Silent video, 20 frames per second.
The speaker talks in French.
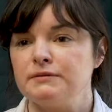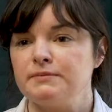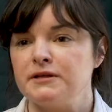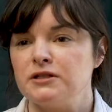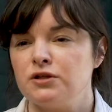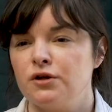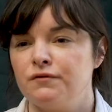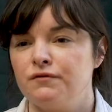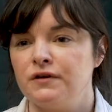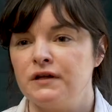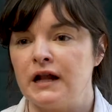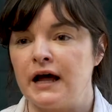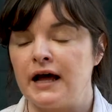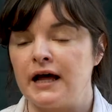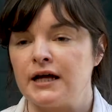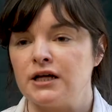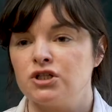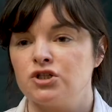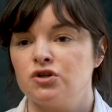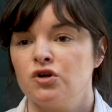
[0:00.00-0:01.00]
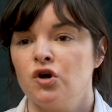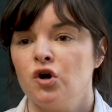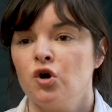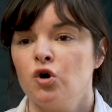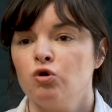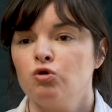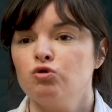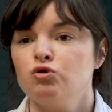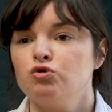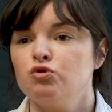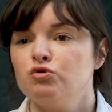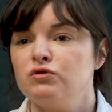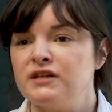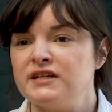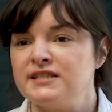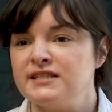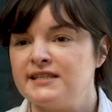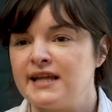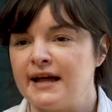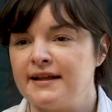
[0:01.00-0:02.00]
espèce de village où tout
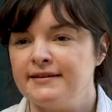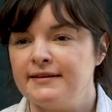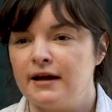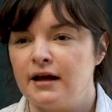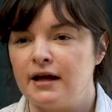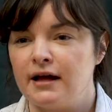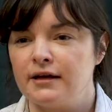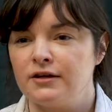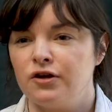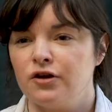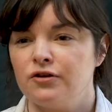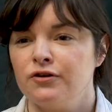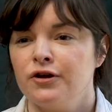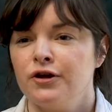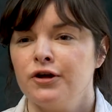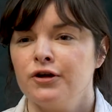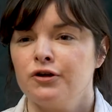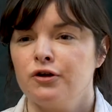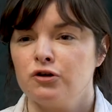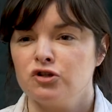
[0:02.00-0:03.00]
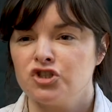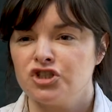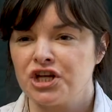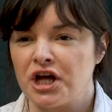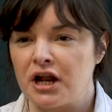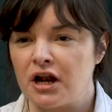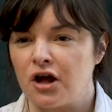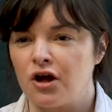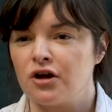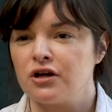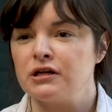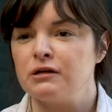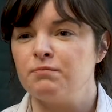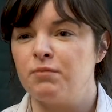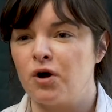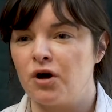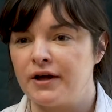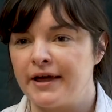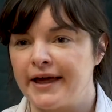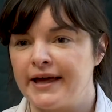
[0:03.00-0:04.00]
est stagnant, il y a, une chaleur qui
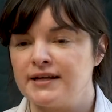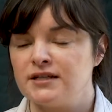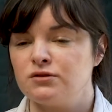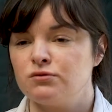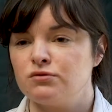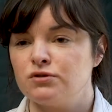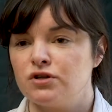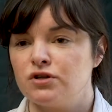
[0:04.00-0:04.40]
progresse, tout